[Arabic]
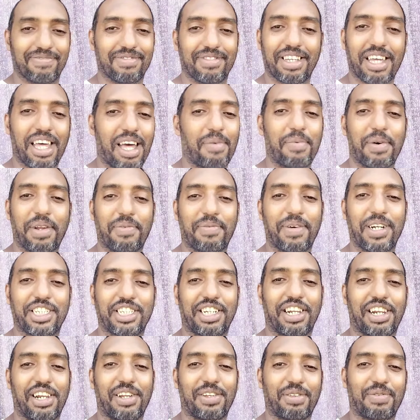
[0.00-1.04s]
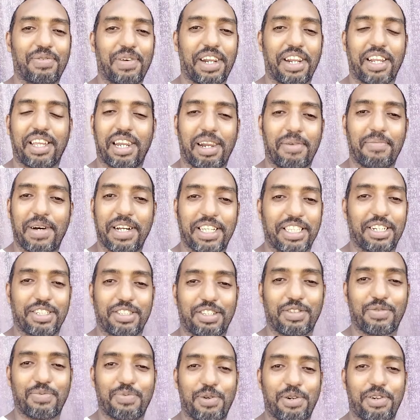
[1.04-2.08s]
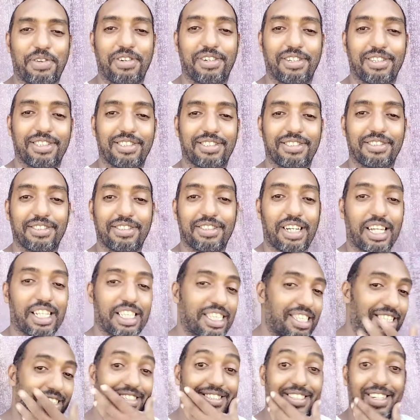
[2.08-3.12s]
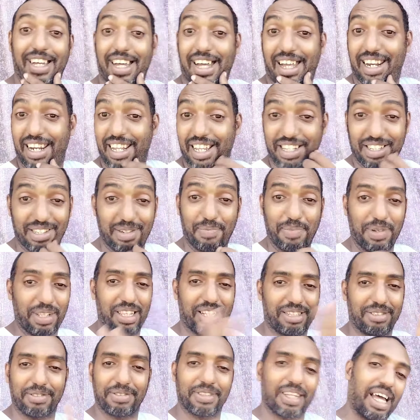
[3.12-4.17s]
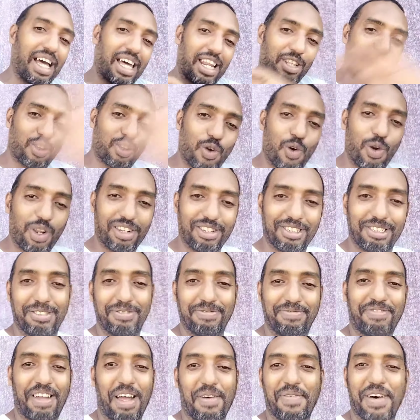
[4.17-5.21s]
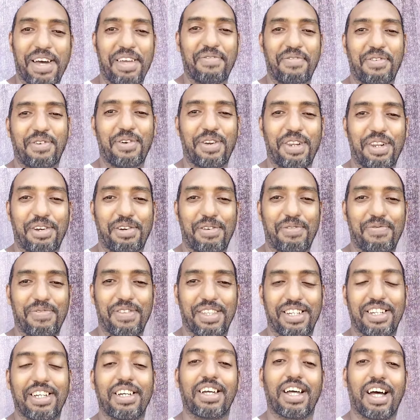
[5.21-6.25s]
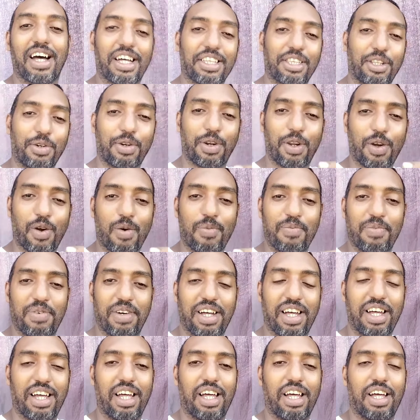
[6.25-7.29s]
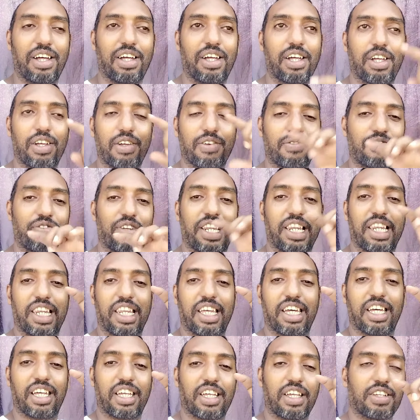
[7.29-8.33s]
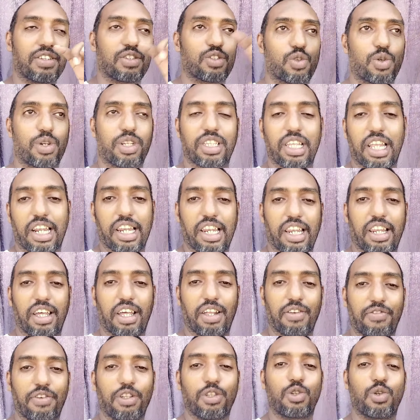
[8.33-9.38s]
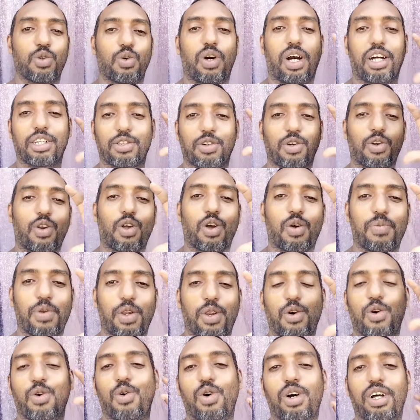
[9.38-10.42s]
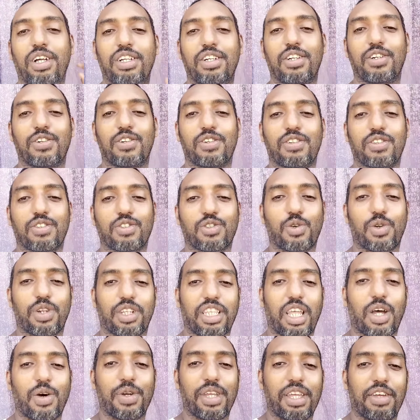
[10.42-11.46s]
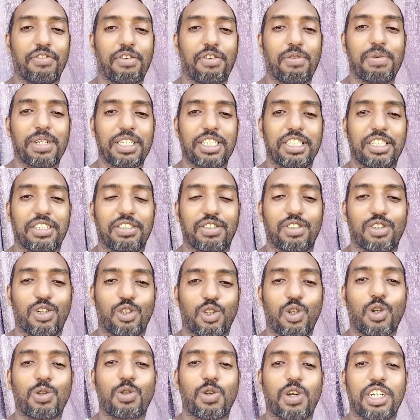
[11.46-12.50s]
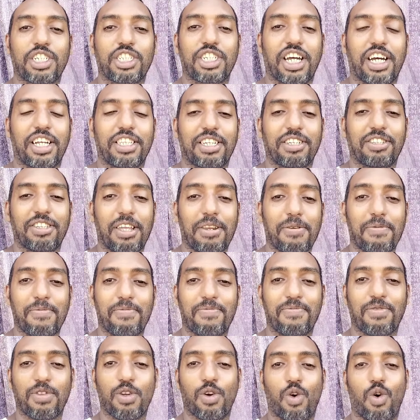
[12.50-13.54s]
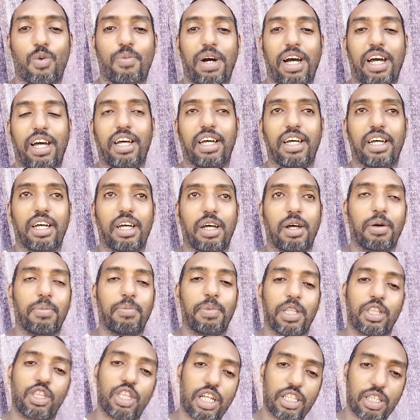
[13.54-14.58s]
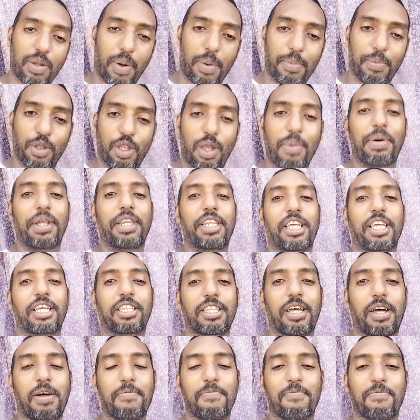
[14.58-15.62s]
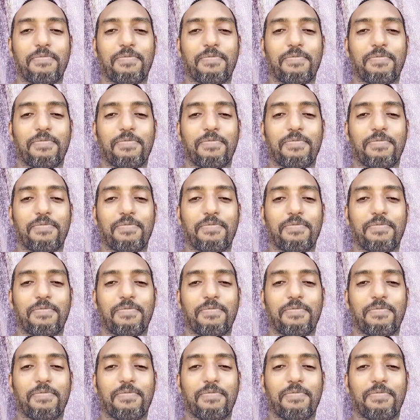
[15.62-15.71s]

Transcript: خبر ما شاء الله تبارك الله ما قدرت اصبر حتى احلق اظبط لا على طول حبايب كلكم اترك لكم آه، في آه، صوره آه، الفيديو حترك لكم اللي هو صورتها وهي في المسجد تنطق الشهادتين ومعها بنتها طبعا متبنيتها